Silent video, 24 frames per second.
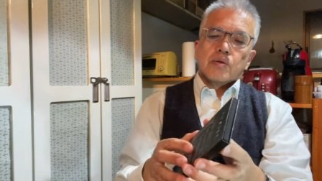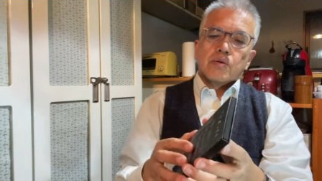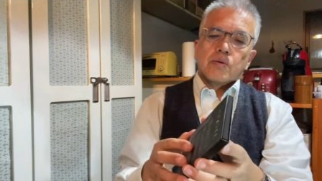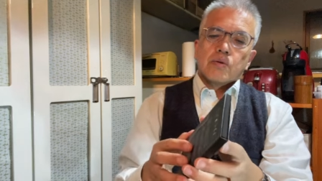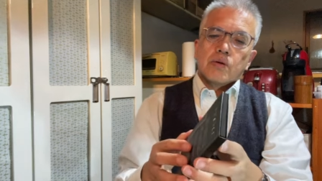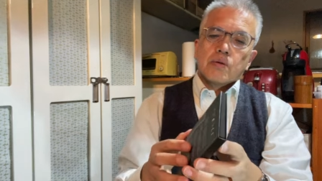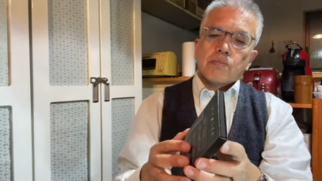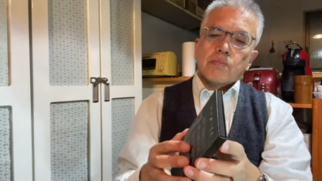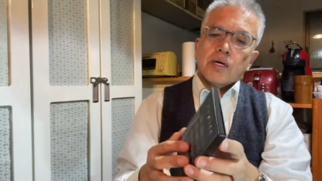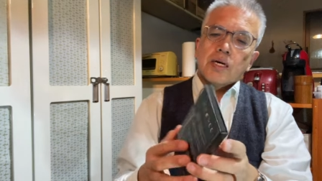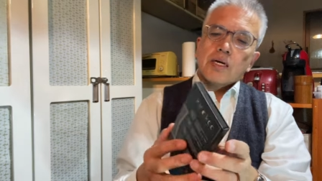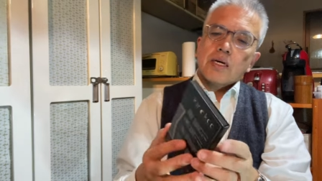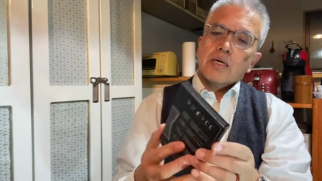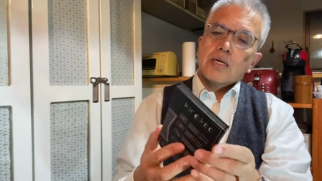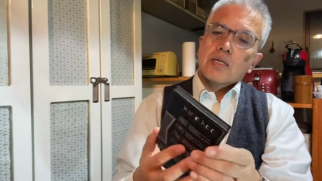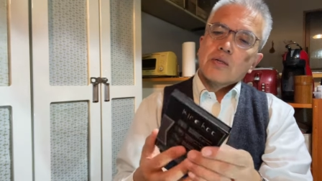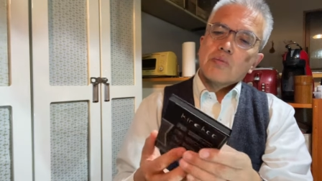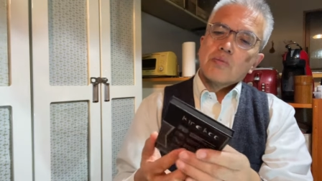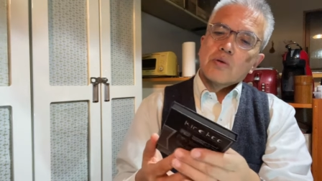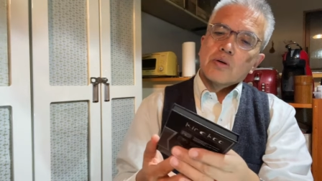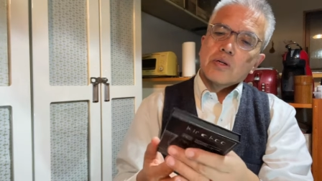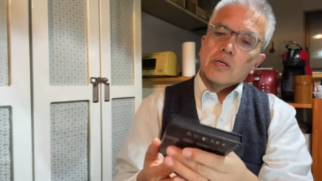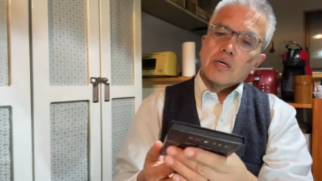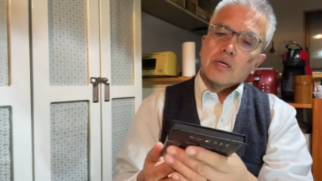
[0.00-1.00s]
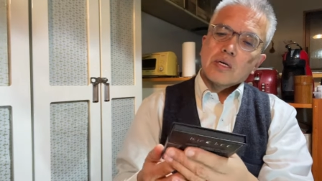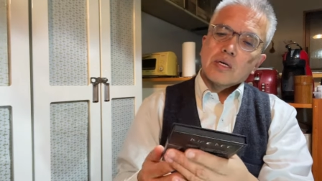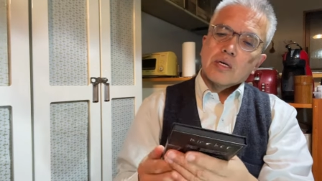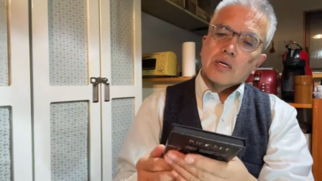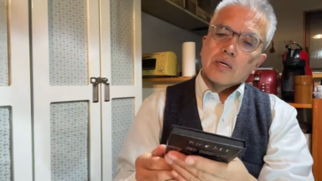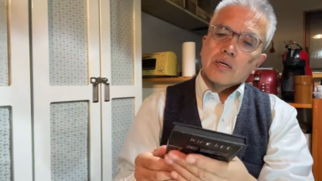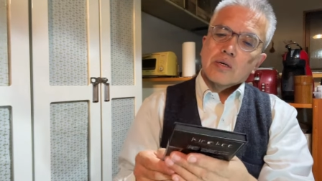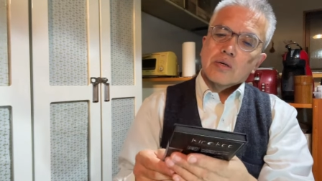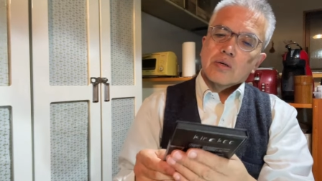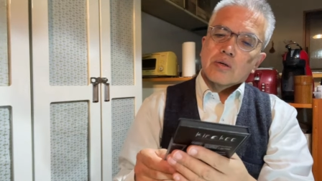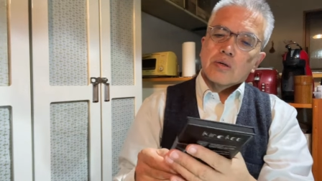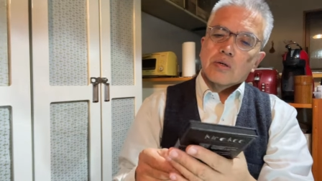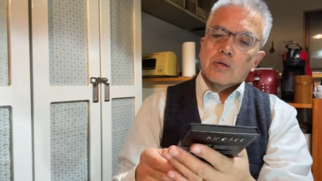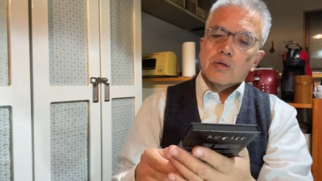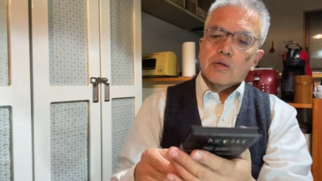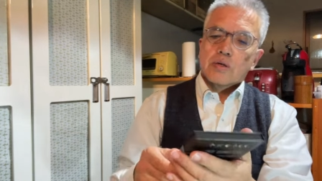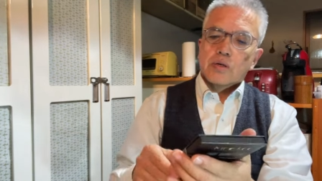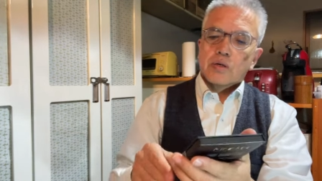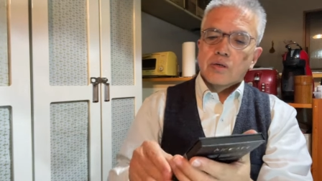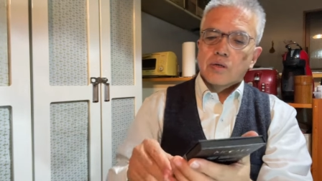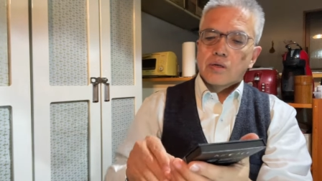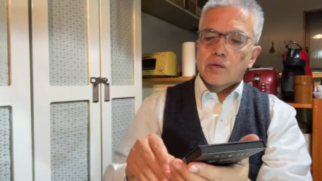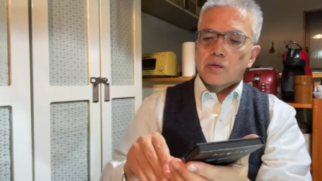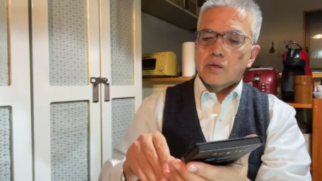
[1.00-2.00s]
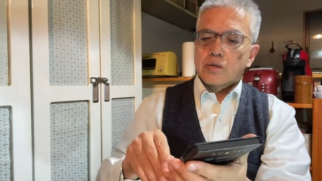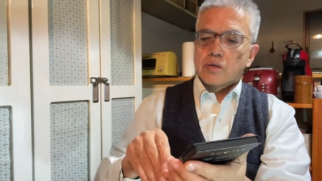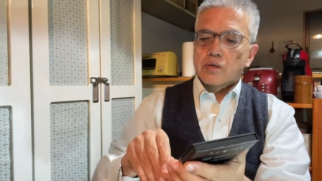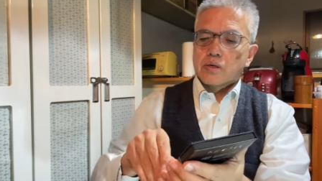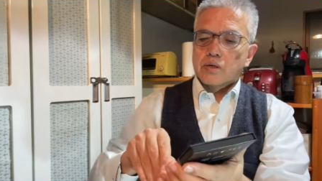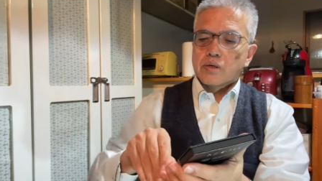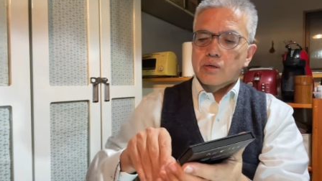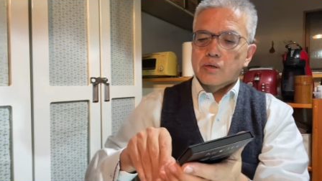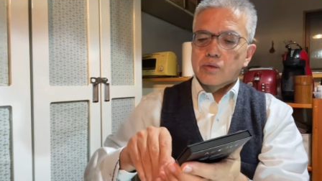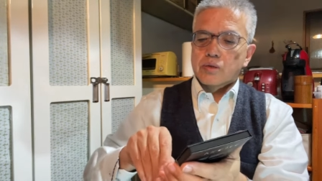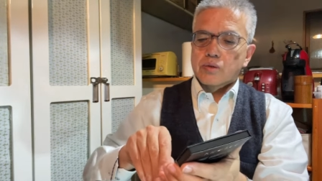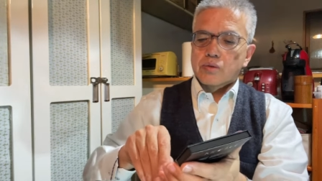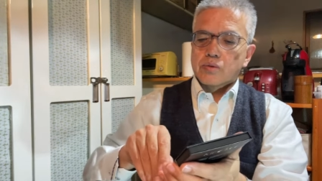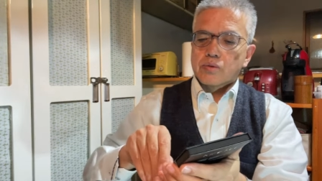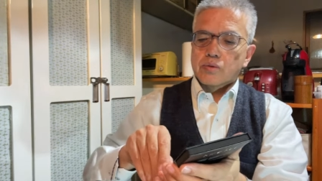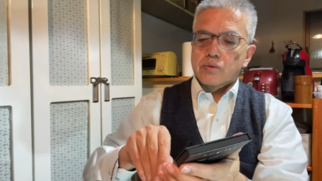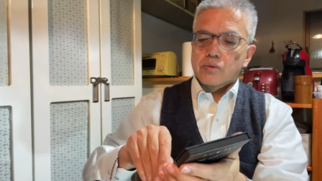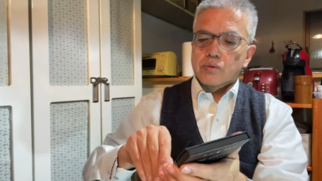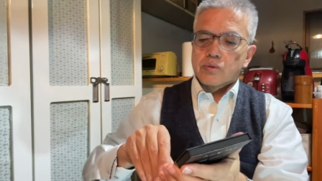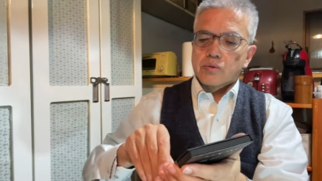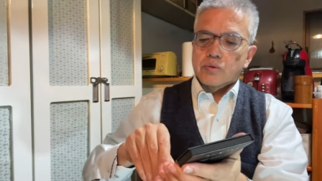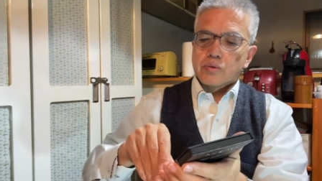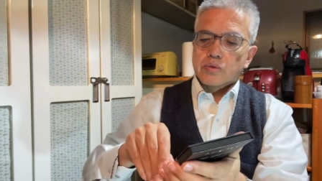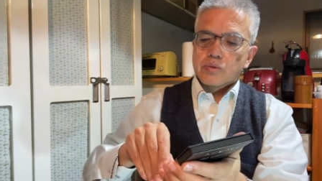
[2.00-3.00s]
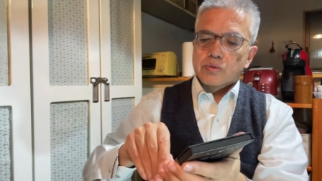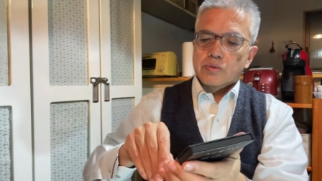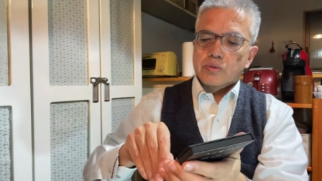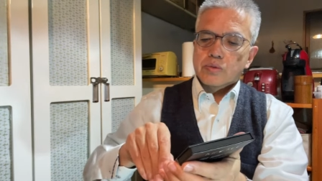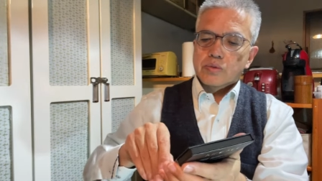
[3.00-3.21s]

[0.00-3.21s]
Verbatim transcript: これ前にもねえっ、ー、と